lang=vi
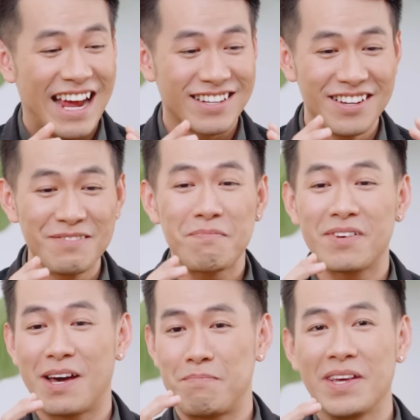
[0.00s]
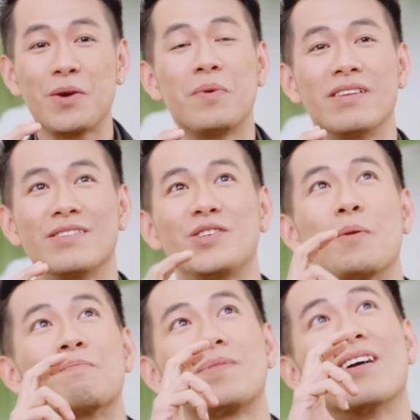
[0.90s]
đang đứng cầm máy chụp hình
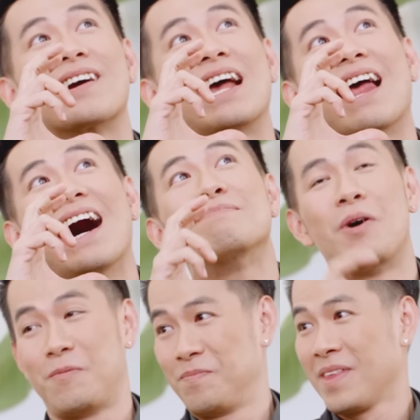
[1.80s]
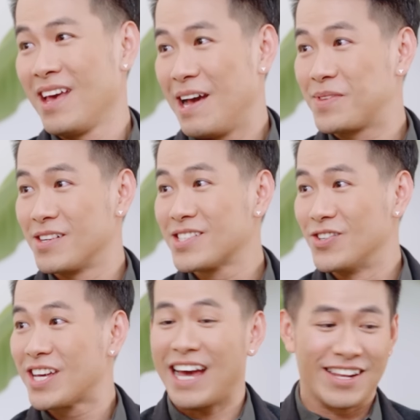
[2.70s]
chụp từng cái lá một. Em ừ. tưởng
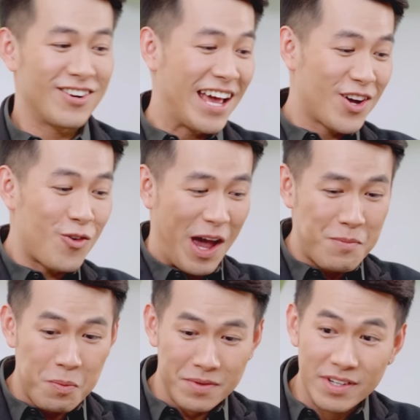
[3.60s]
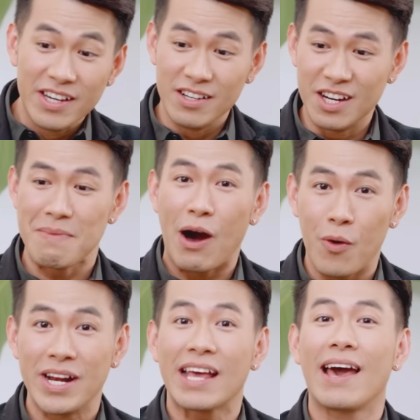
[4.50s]
tượng cái cảnh đó đang có khoảng một mười người bao
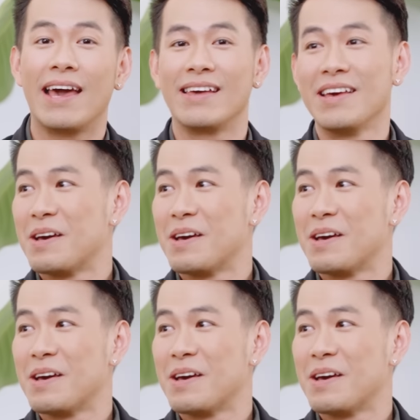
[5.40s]
quanh cái cây